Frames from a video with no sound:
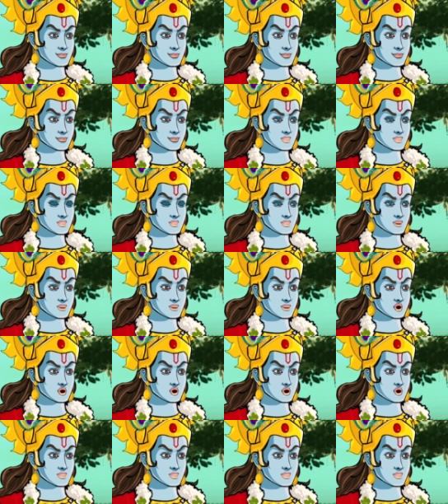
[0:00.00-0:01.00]
ఇప్పటికే ఐదు వేల
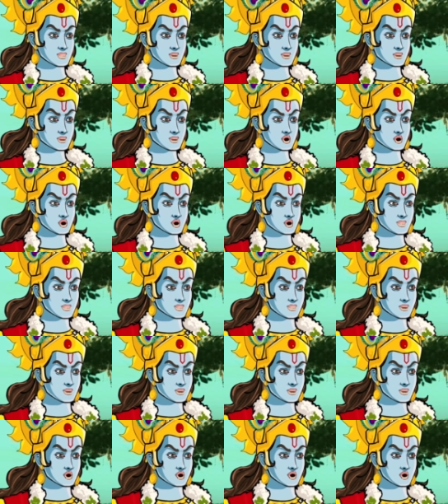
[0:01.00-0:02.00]
సంవత్సరాలు దాటింది
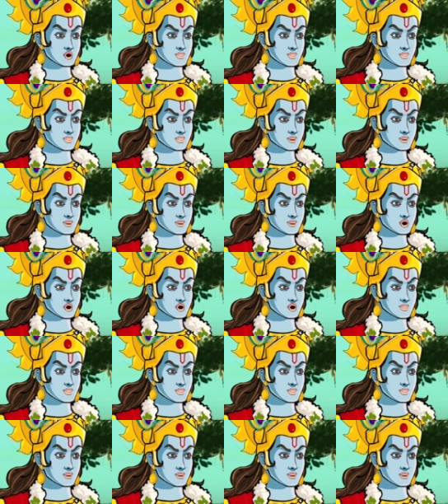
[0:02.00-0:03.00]
దీని అర్థం
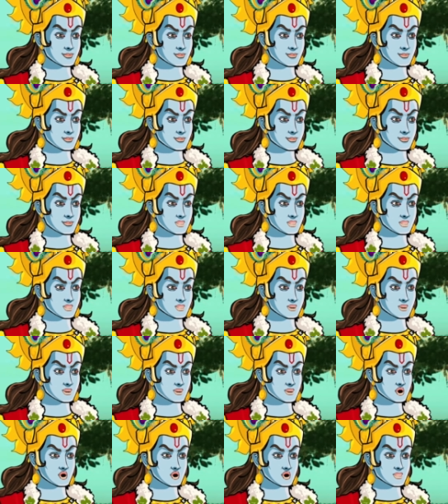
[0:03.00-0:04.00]
అశ్వత్థామ మరణించాడనా
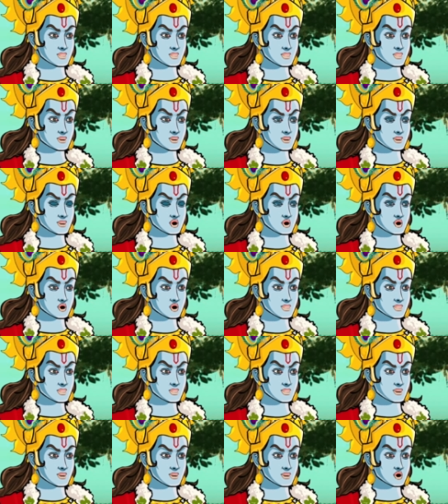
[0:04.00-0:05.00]
కాదు
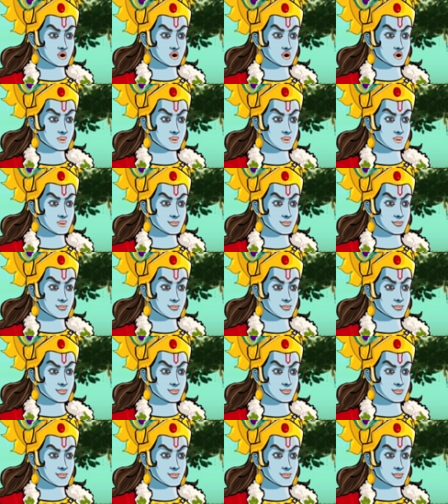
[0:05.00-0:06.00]
దీని గురించి మనం ఇంకా
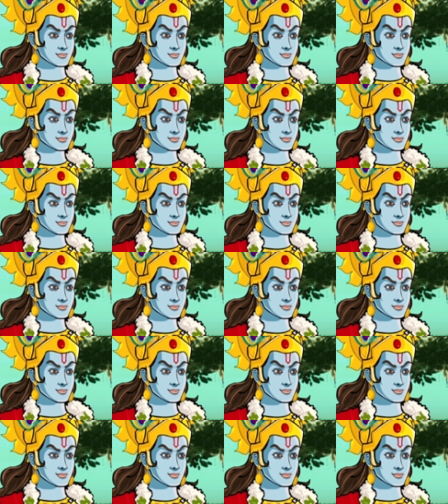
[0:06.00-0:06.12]
రీసెర్చ్